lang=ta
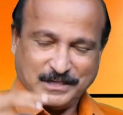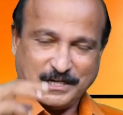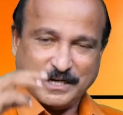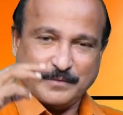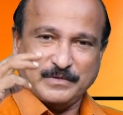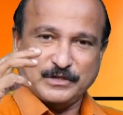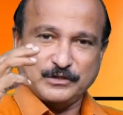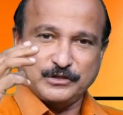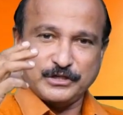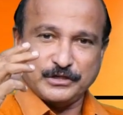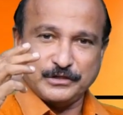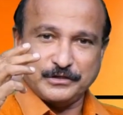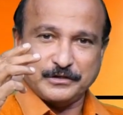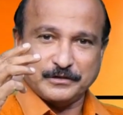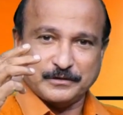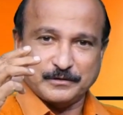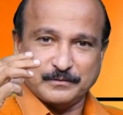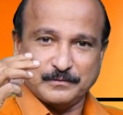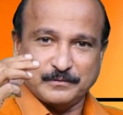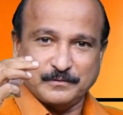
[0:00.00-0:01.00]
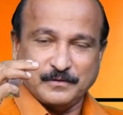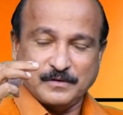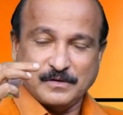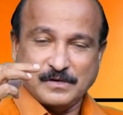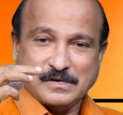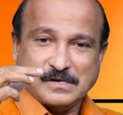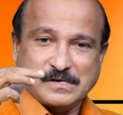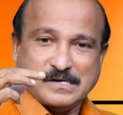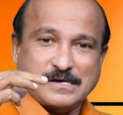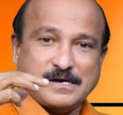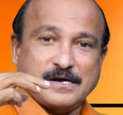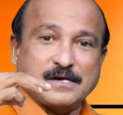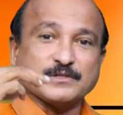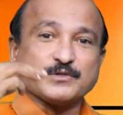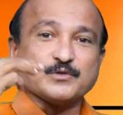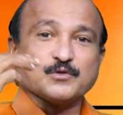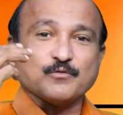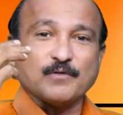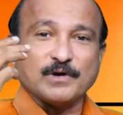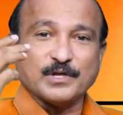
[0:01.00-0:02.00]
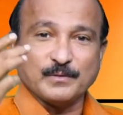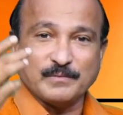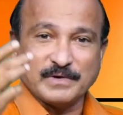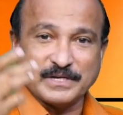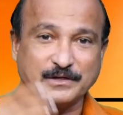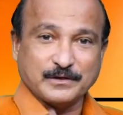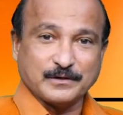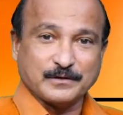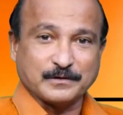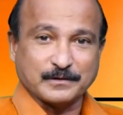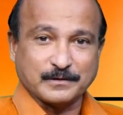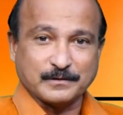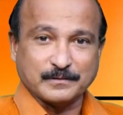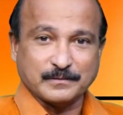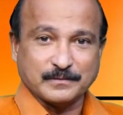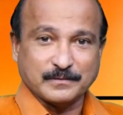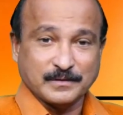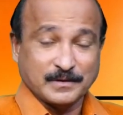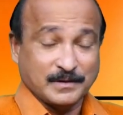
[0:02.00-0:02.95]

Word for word: நம்ம ஜெயிக்கணும் ஆசீர்வாதமாக இருக்கணும்